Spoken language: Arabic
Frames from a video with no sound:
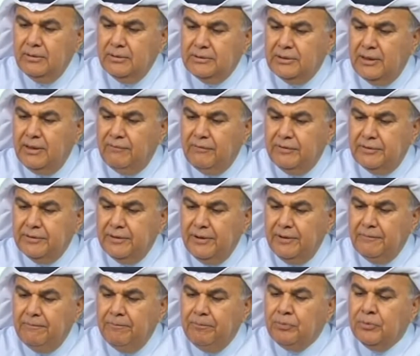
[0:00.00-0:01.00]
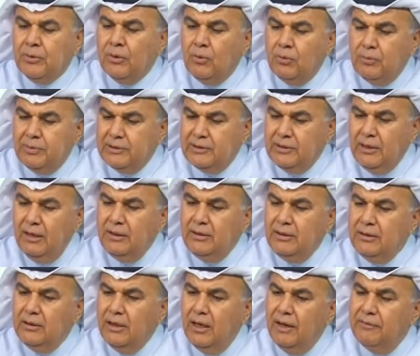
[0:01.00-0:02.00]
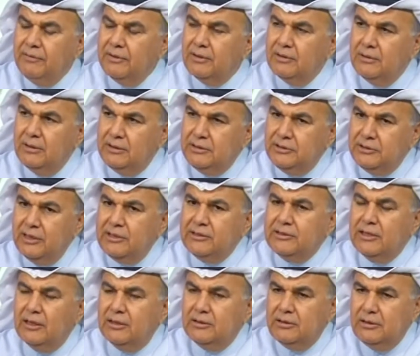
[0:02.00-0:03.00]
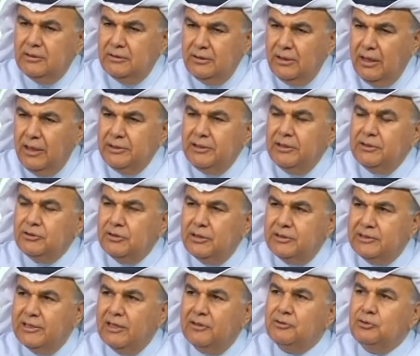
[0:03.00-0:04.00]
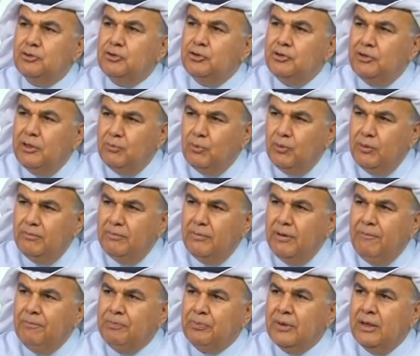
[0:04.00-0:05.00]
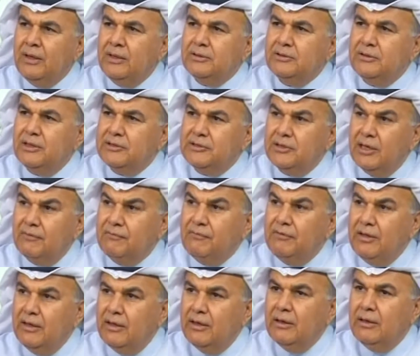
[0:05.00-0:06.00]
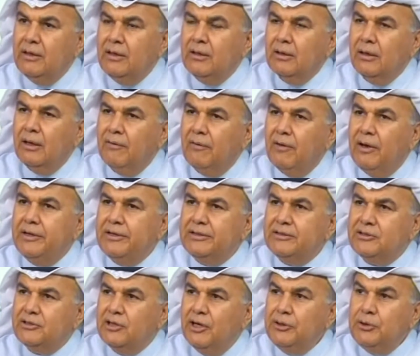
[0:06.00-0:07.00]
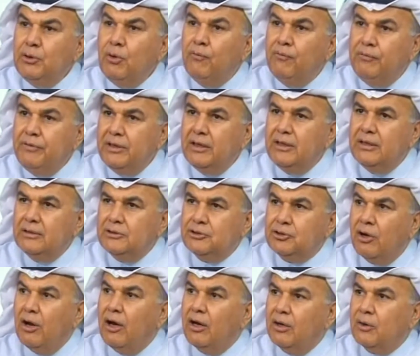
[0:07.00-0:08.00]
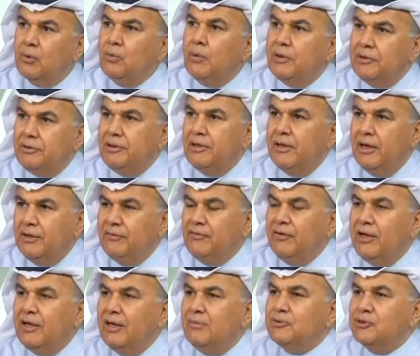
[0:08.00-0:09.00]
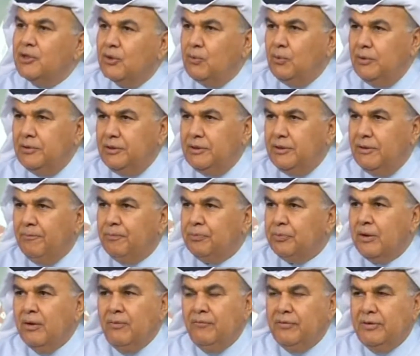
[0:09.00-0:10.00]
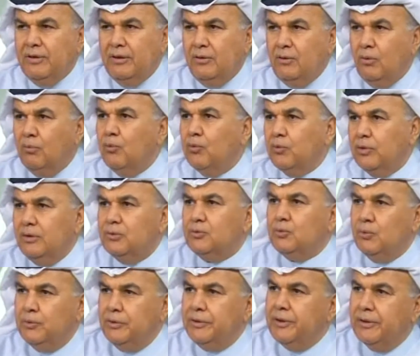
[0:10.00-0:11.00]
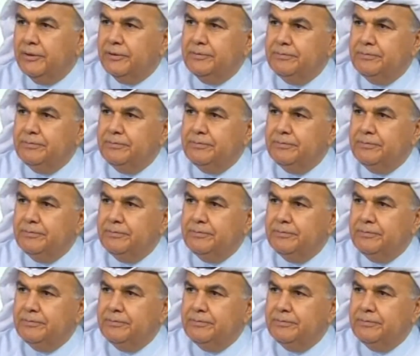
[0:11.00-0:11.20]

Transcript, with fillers: سلفا يعني وبالتالي هذه الجلسات الجايه جلسات جدا مهمه جلسات فيها قضايا انسانيه وفيها اشراقه كويتيه يعني فيها لمسه كويتيه في الامور اللي بتكون هناك.